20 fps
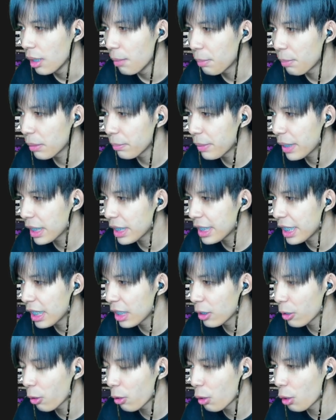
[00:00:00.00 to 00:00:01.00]
ปืนพียิง
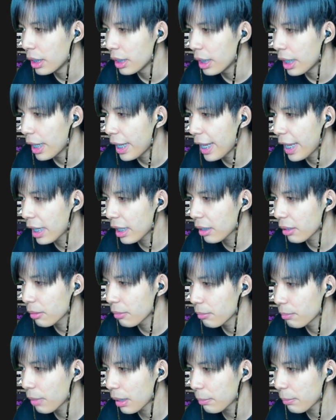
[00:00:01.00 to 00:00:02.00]
ลง X
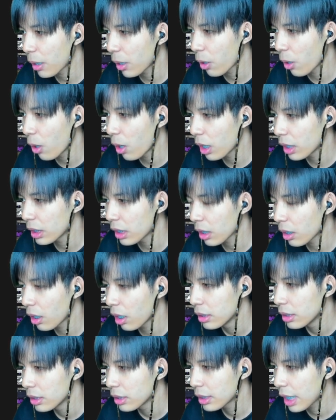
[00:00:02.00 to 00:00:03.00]
หมัดมังกร แล้วก็
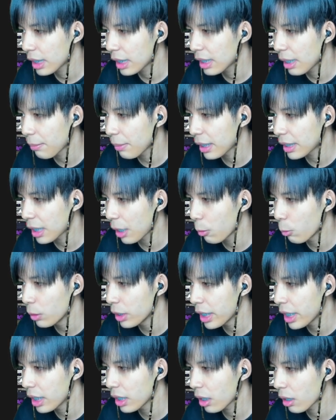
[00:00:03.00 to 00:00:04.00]
แซดแบบคาตาคุ
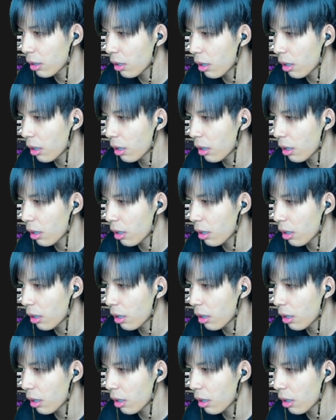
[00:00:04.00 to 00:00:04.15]
ริแล้วก็